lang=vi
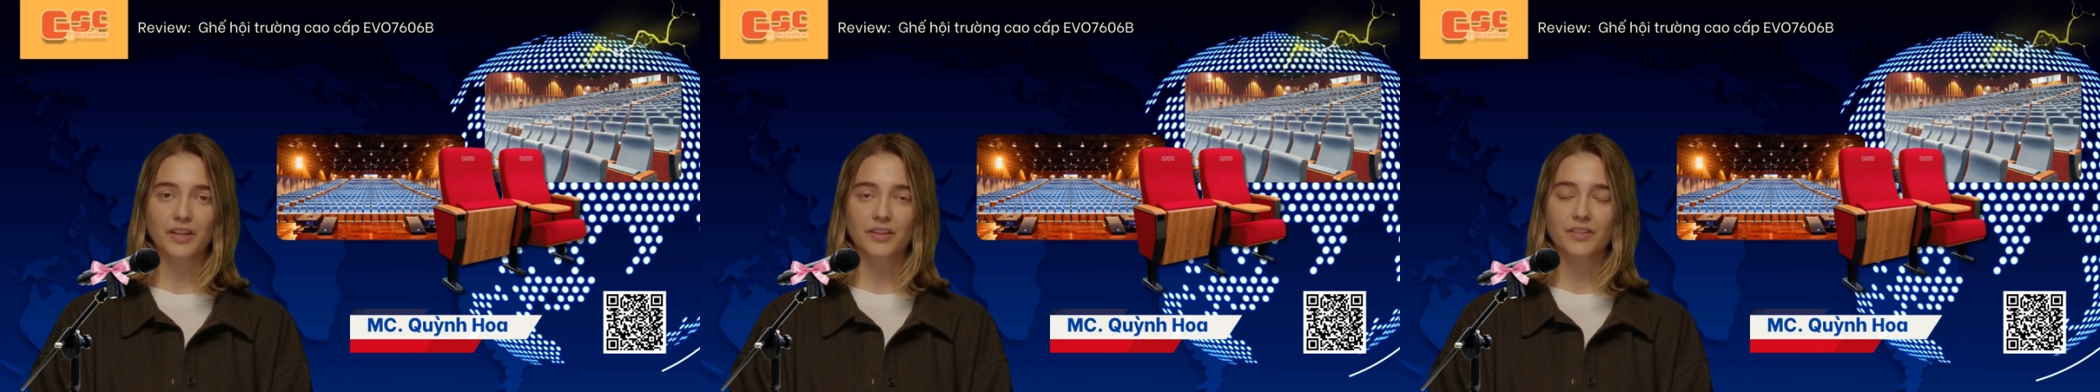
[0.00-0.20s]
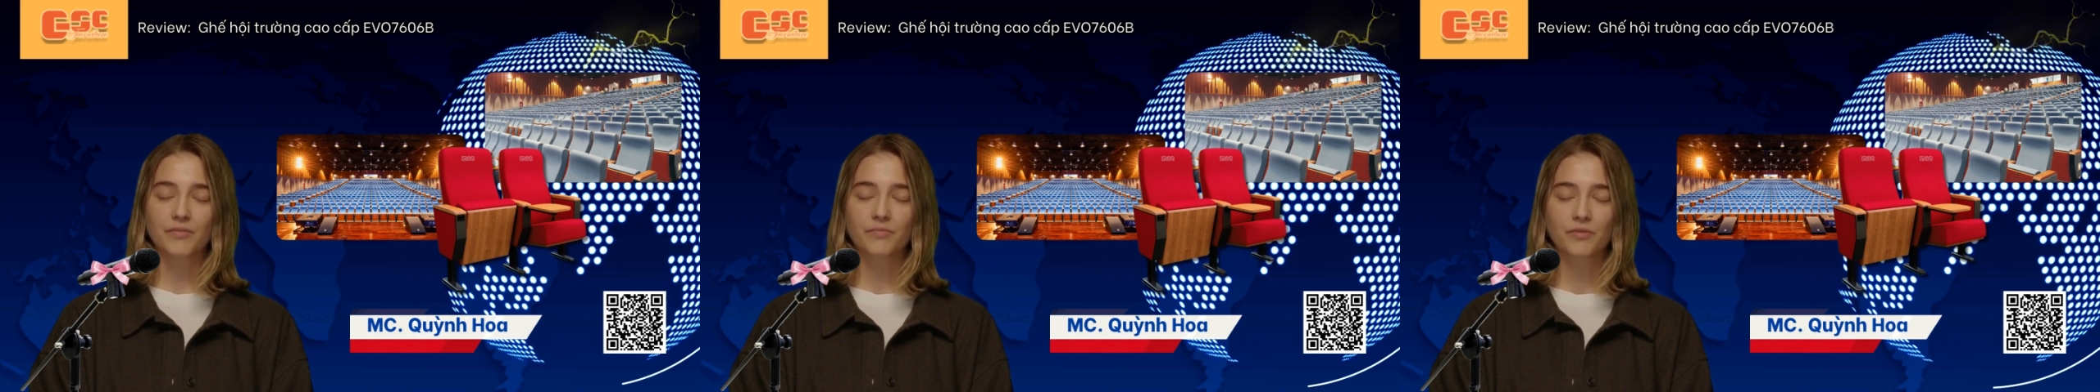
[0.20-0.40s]

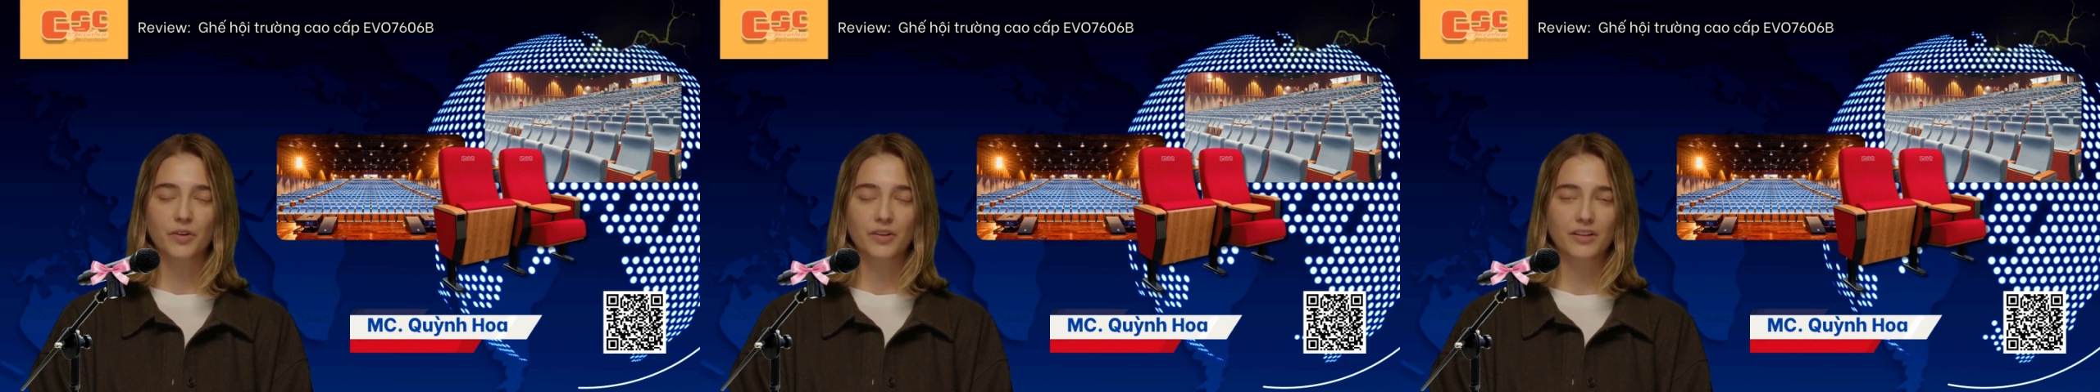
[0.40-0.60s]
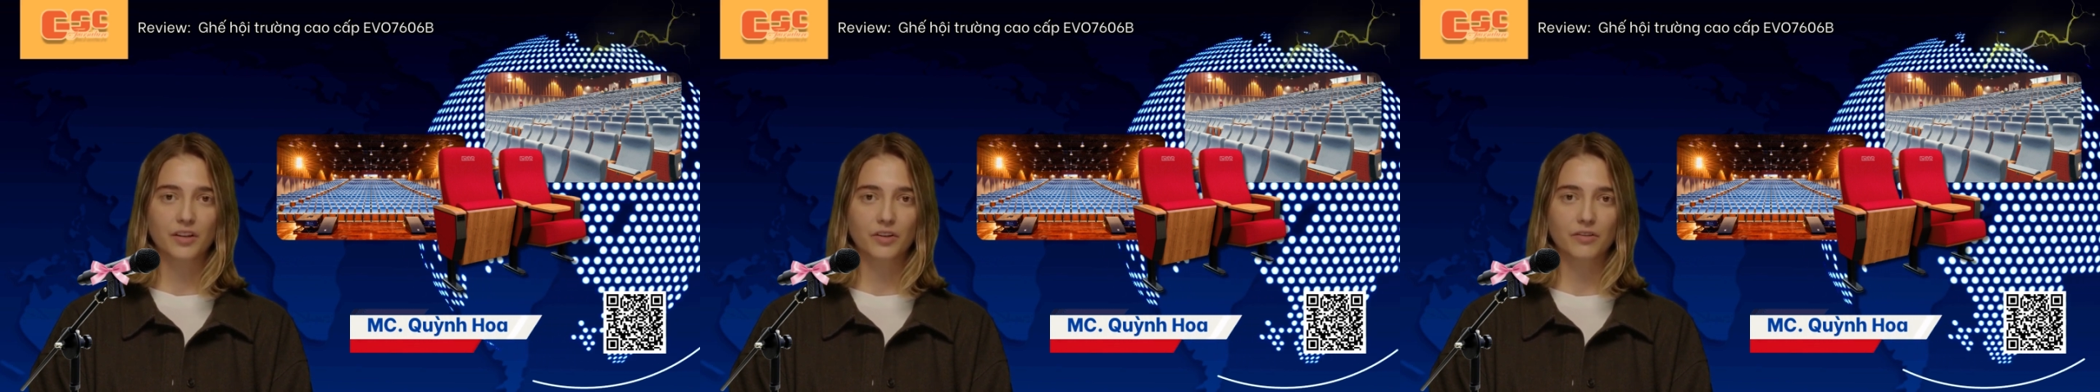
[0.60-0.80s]
cho phòng
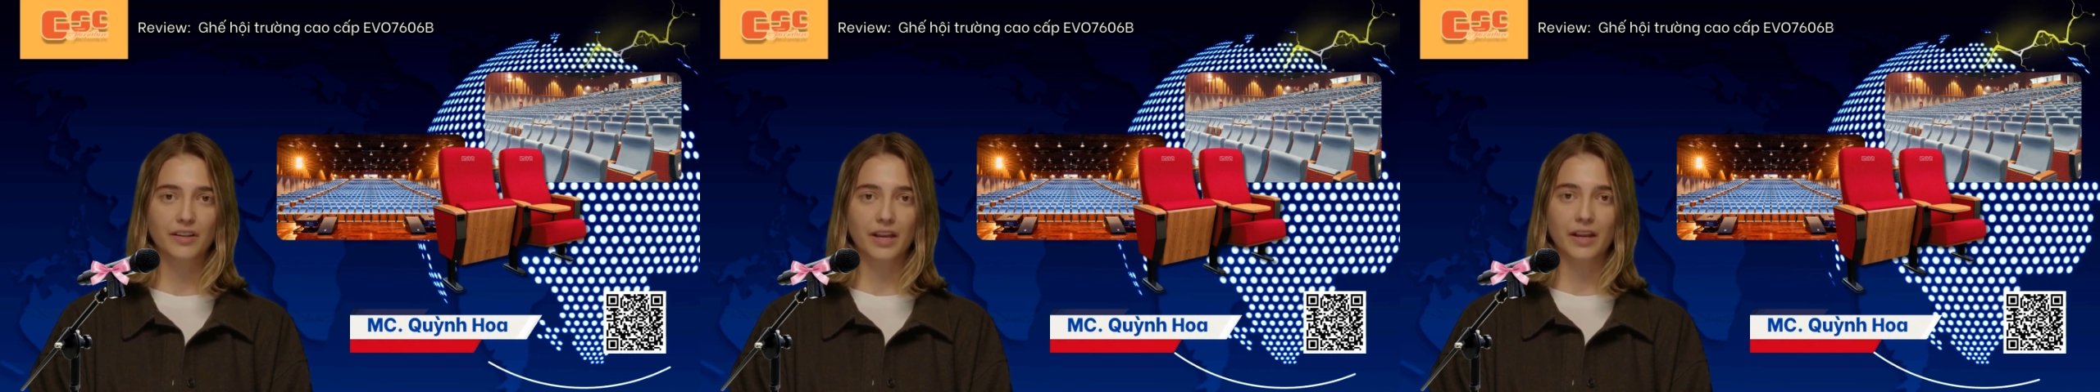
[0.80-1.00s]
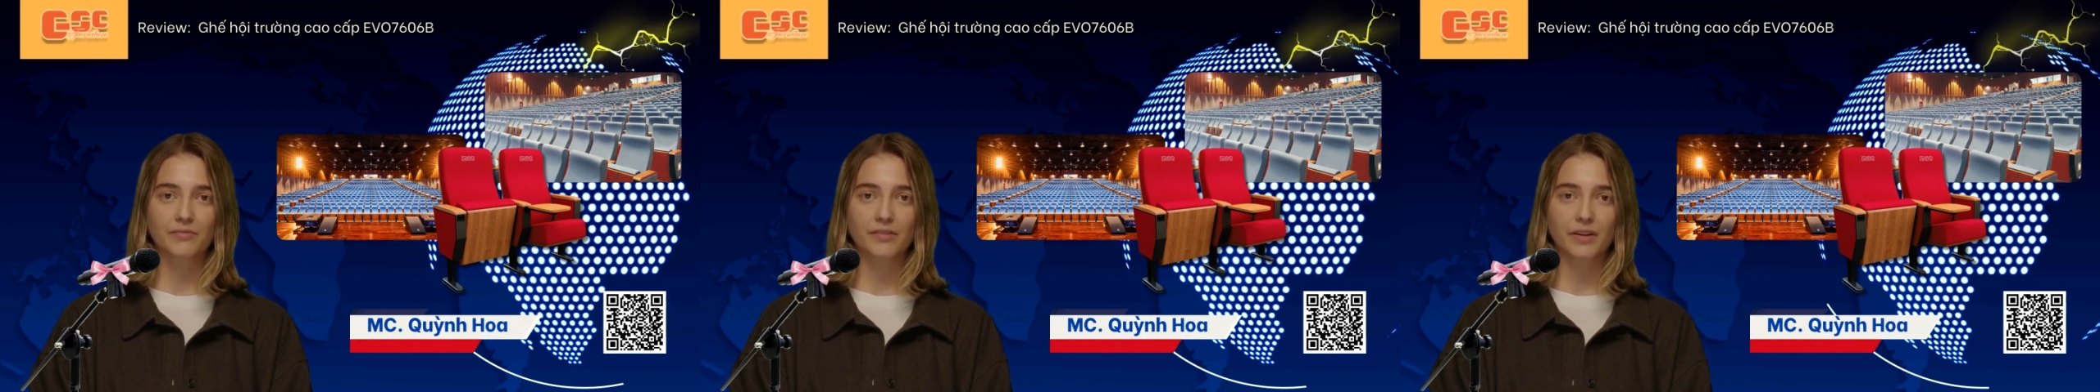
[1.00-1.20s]
hội trường cao